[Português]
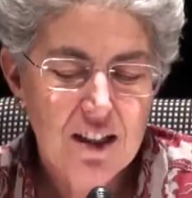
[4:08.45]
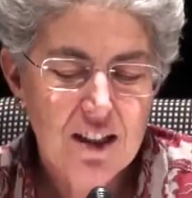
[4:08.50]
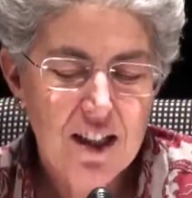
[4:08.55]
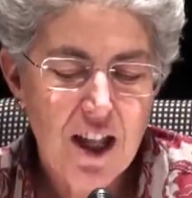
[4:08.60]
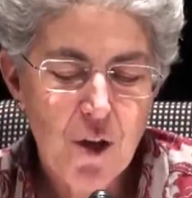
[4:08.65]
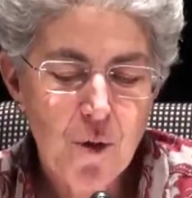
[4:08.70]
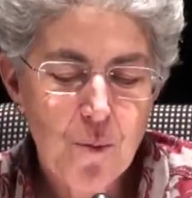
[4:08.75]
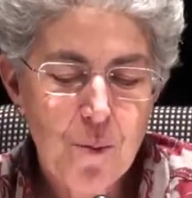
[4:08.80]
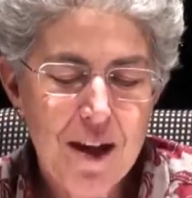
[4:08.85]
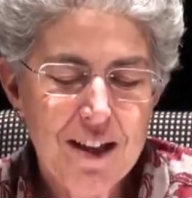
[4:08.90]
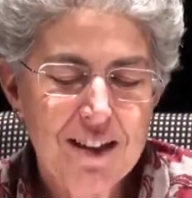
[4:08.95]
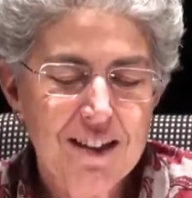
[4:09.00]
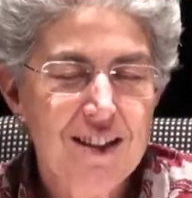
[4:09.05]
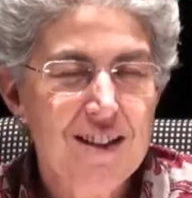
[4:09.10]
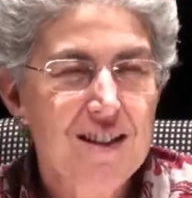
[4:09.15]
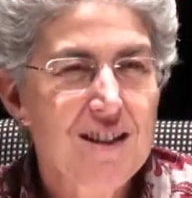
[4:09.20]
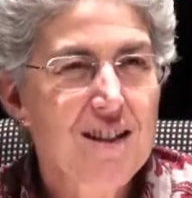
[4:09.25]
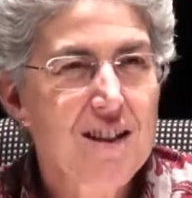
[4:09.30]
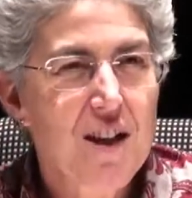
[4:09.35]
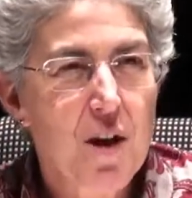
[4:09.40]
tem uma
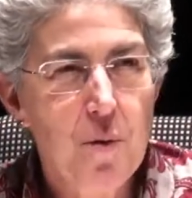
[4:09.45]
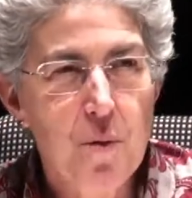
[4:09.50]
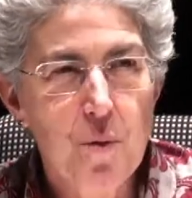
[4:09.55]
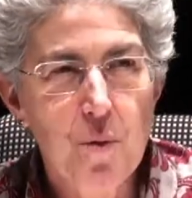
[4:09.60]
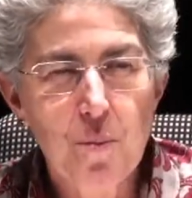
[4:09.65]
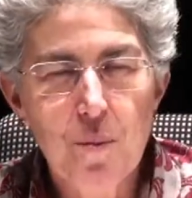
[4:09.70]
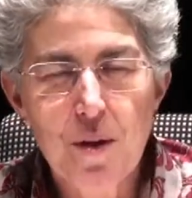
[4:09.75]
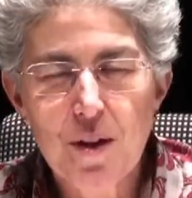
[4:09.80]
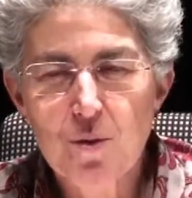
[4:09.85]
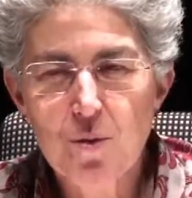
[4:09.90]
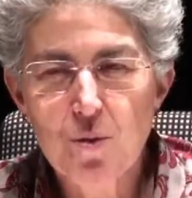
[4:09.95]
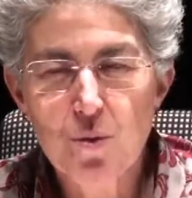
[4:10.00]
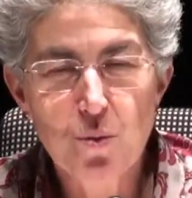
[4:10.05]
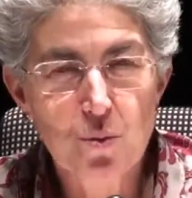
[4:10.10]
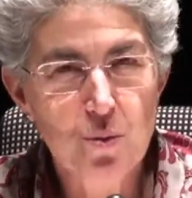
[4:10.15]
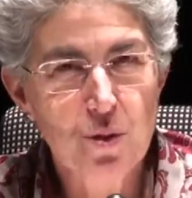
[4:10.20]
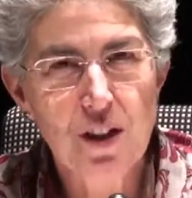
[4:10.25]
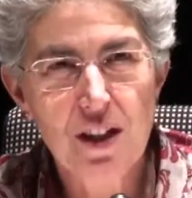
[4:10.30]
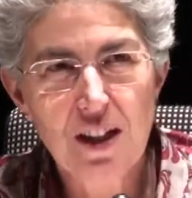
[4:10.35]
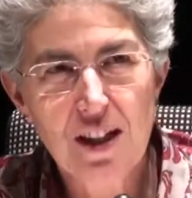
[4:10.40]
atenção e uma
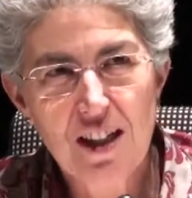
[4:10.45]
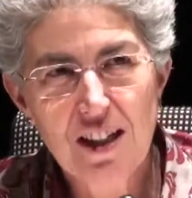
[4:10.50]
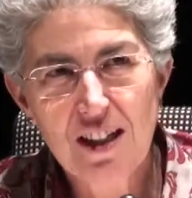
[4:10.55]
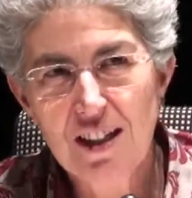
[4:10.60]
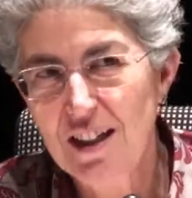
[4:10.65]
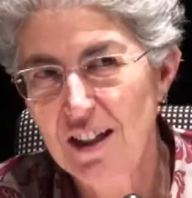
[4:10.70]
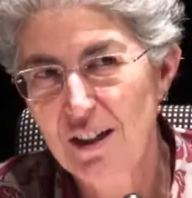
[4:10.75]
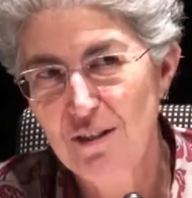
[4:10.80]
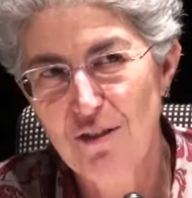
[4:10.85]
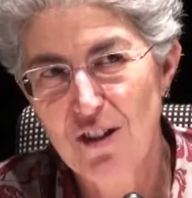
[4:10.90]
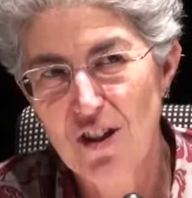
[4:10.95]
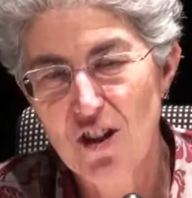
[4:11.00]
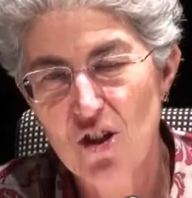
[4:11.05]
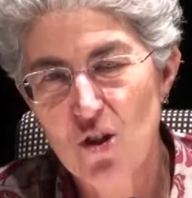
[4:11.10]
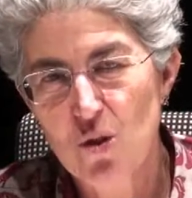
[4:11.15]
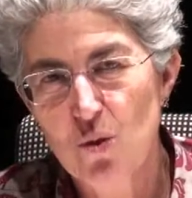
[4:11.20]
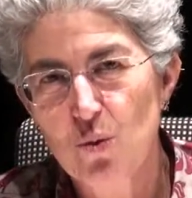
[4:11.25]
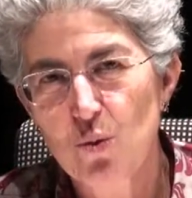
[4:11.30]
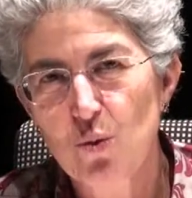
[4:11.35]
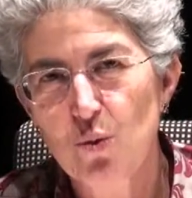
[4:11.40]
doçura
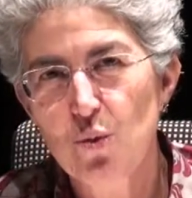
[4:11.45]
incríveis.